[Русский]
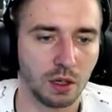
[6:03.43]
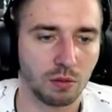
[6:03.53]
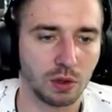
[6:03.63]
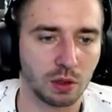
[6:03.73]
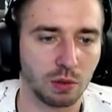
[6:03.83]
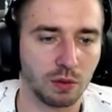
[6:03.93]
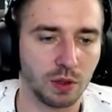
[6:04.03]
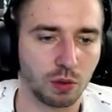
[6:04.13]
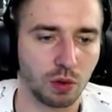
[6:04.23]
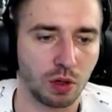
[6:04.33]
Было бы
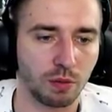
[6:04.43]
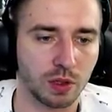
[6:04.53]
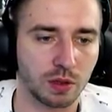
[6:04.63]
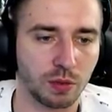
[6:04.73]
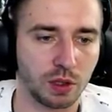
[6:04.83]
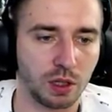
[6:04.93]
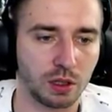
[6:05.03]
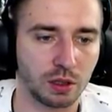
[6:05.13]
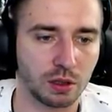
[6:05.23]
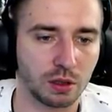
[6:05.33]
неплохо посмотреть...